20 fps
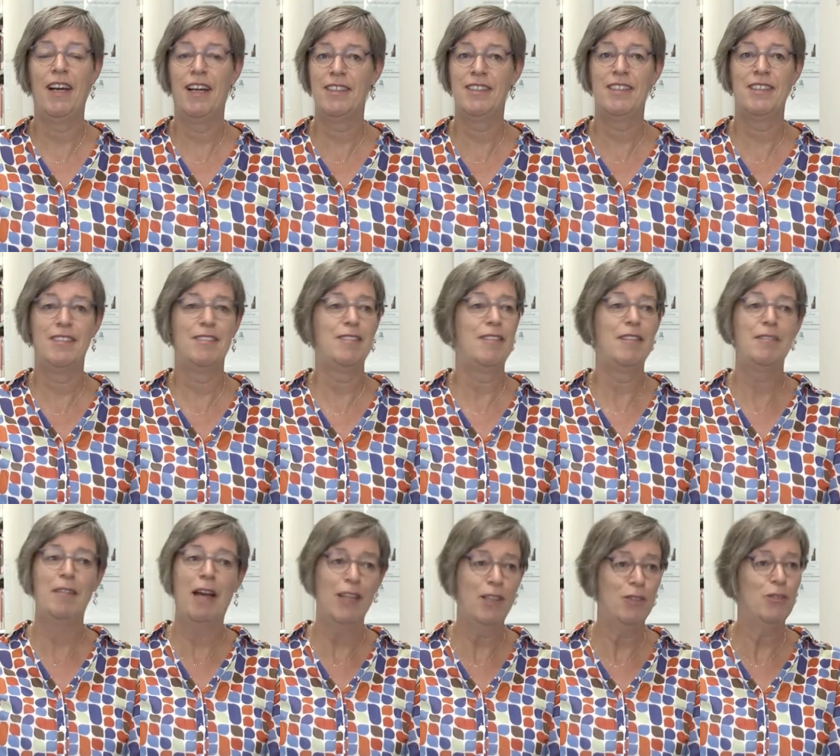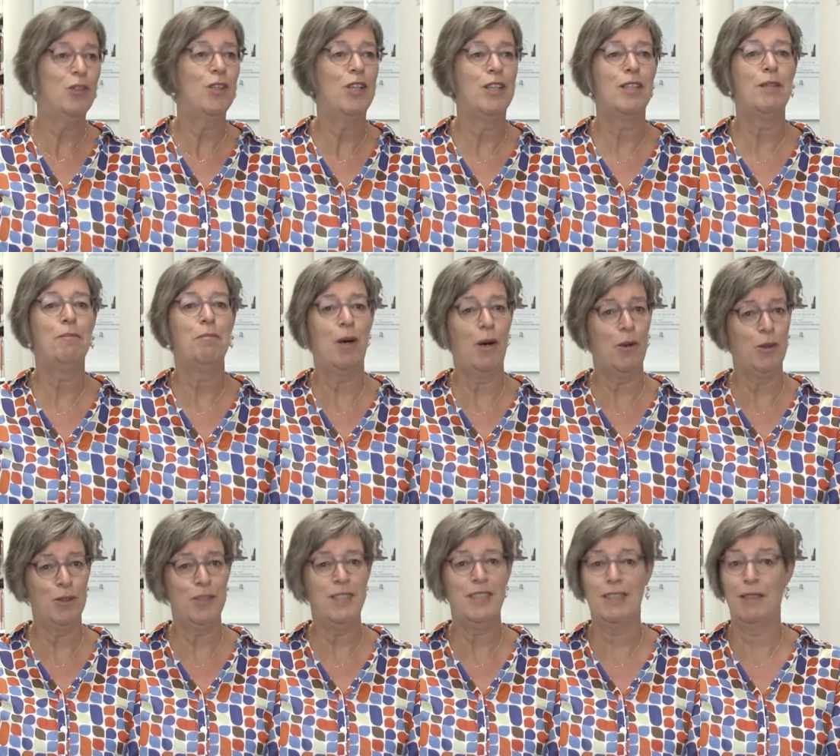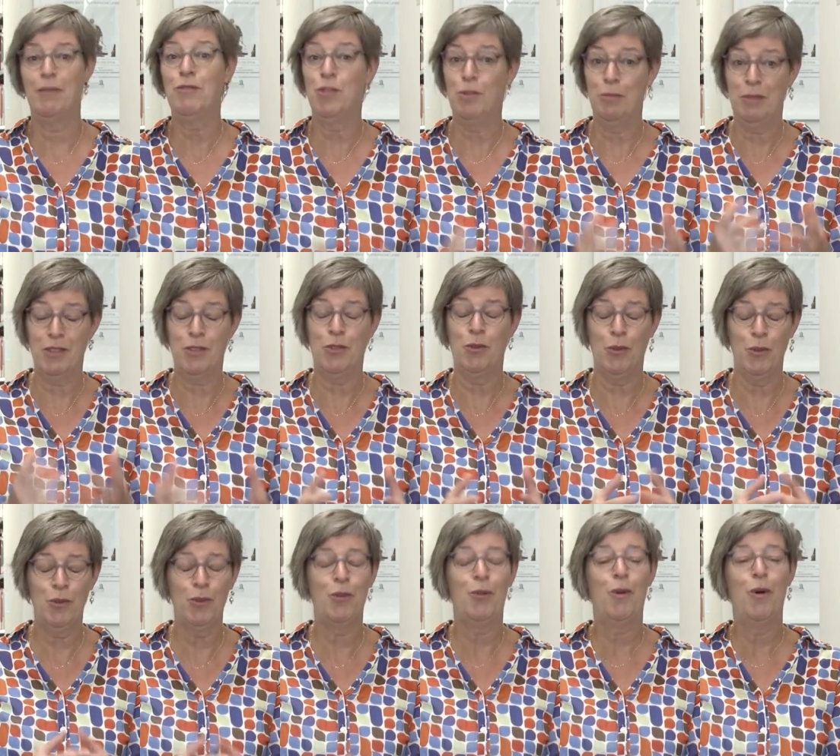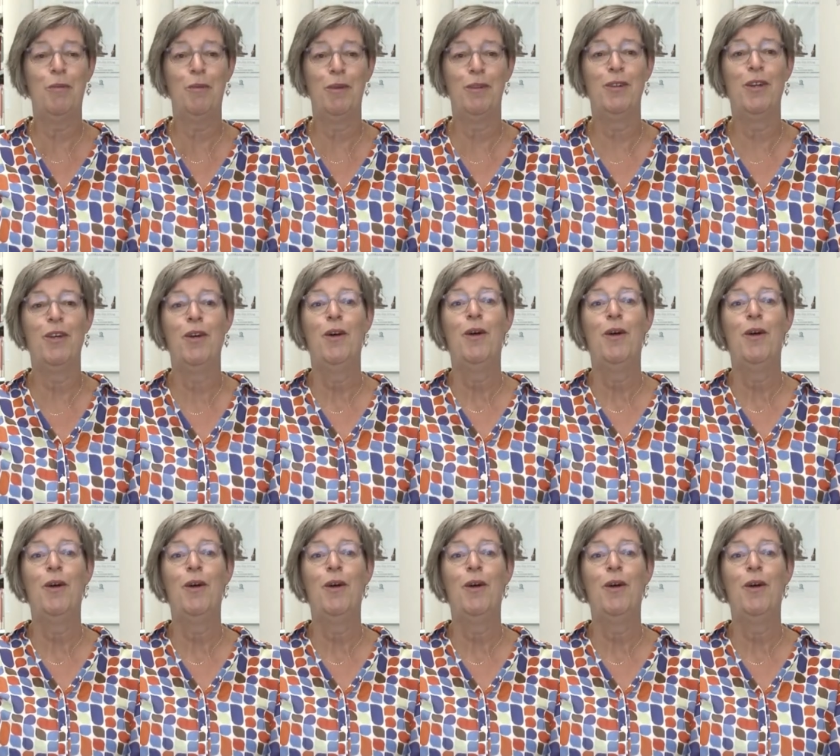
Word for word: hat dann eine Woche gebraucht, ist dann zu mir zurückgekommen